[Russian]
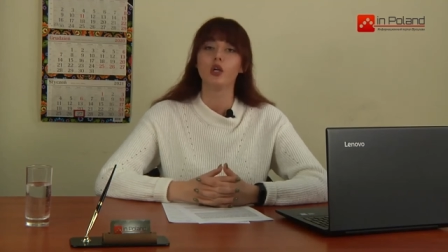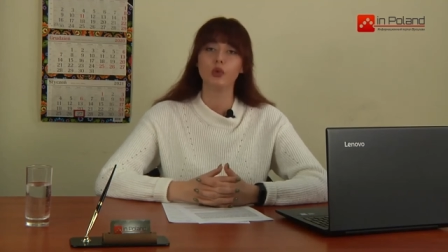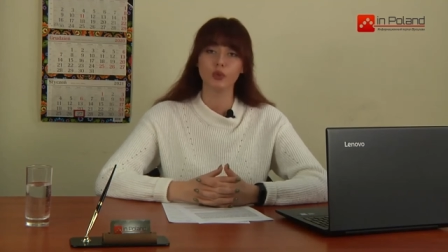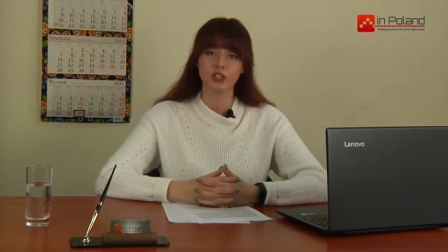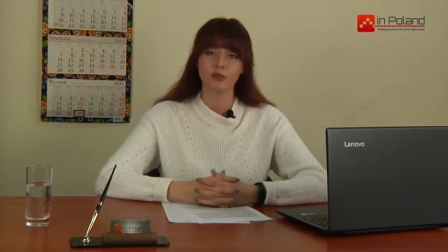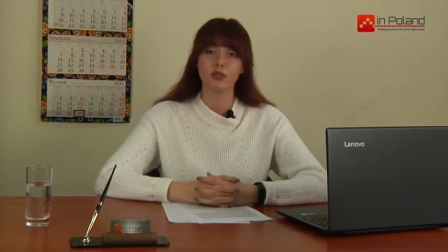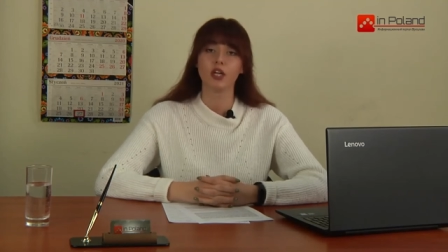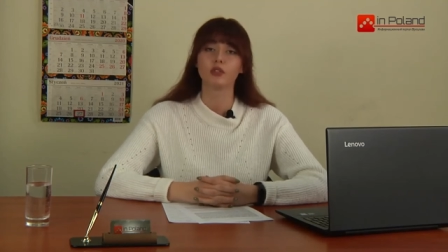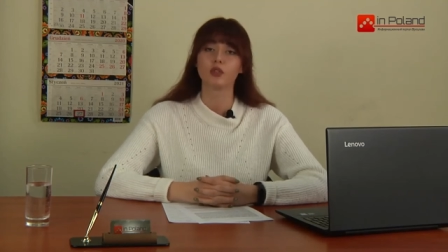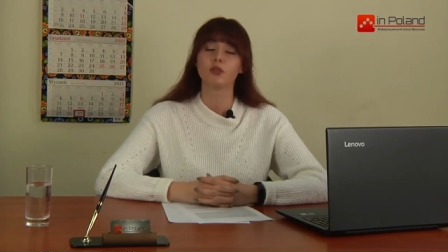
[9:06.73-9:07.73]
Людям,
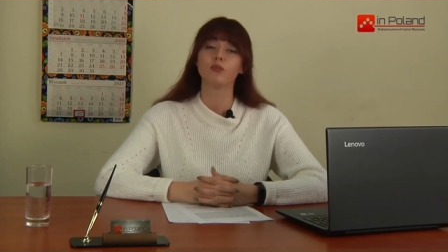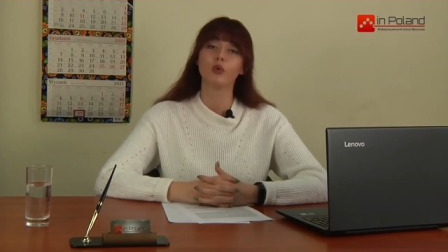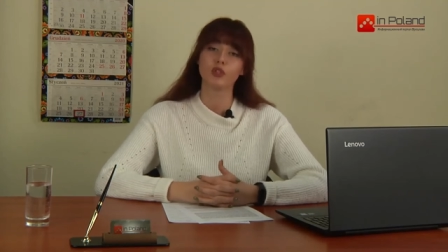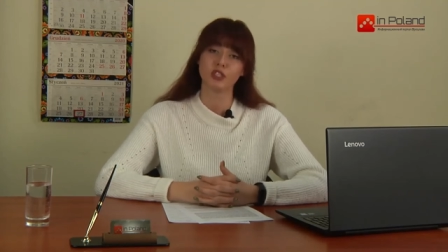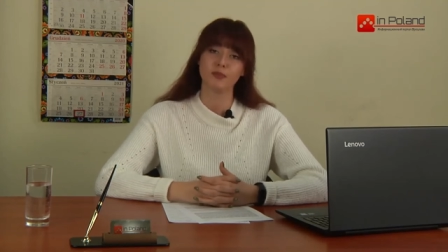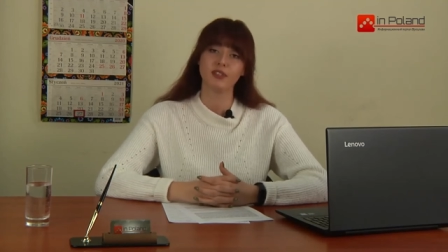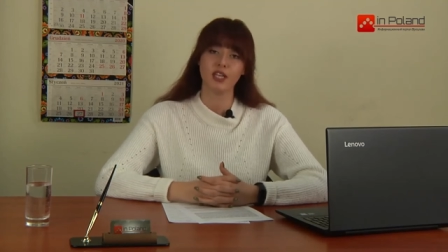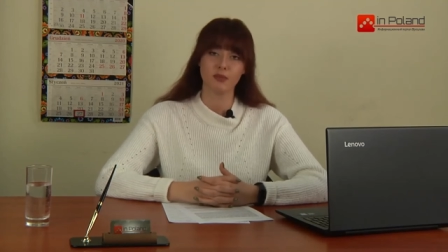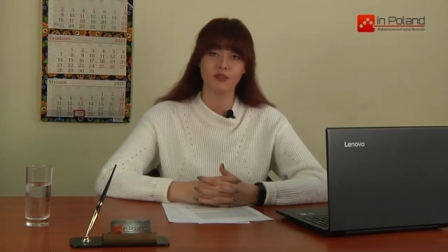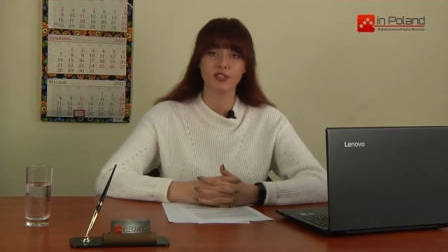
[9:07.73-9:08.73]
которым может
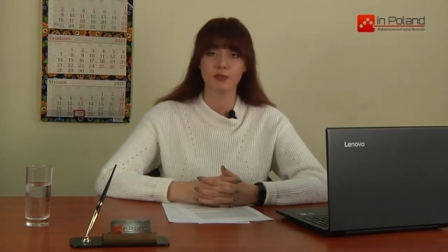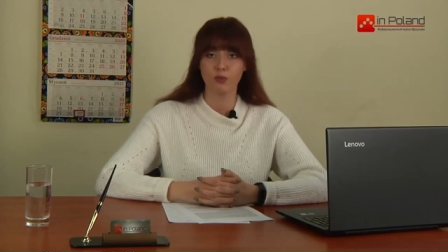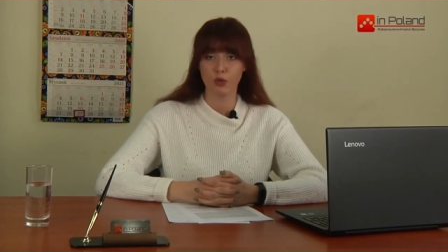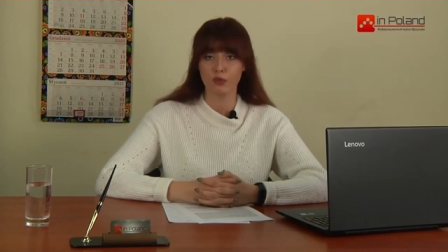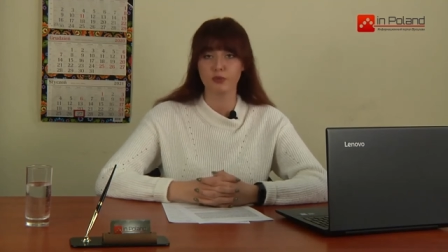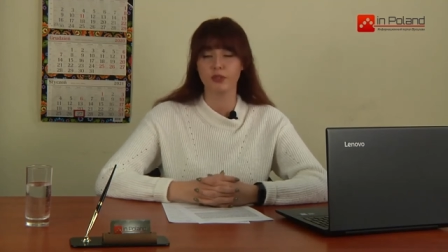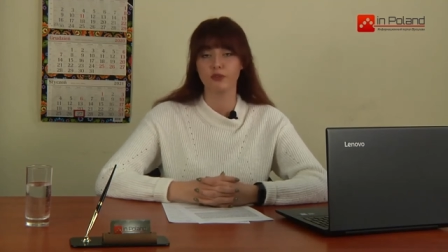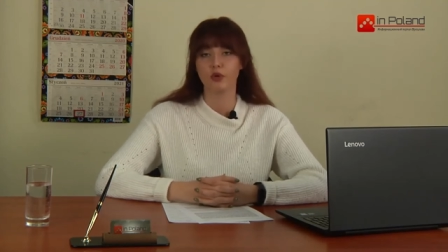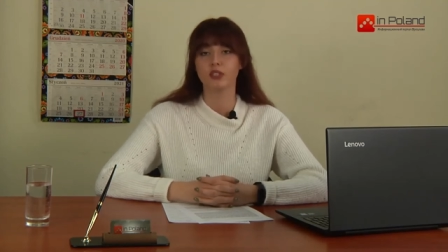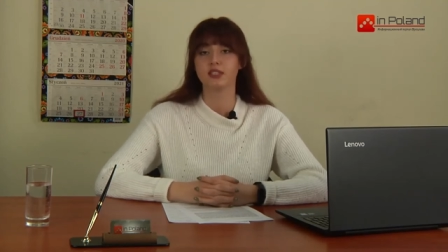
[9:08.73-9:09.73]
потребоваться помощь при
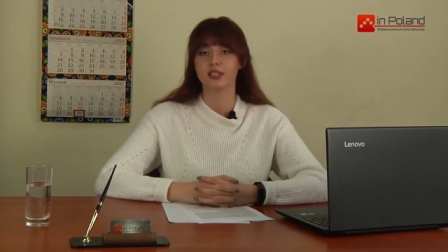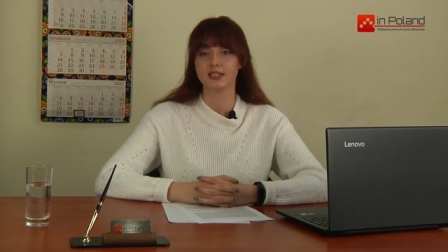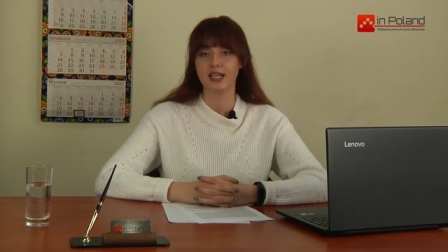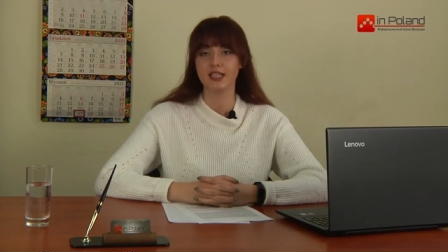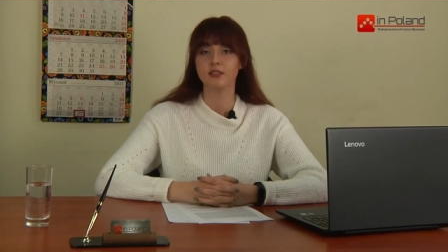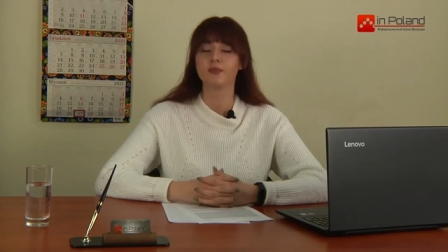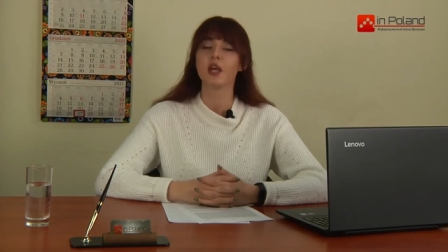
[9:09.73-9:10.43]
входе на сайт,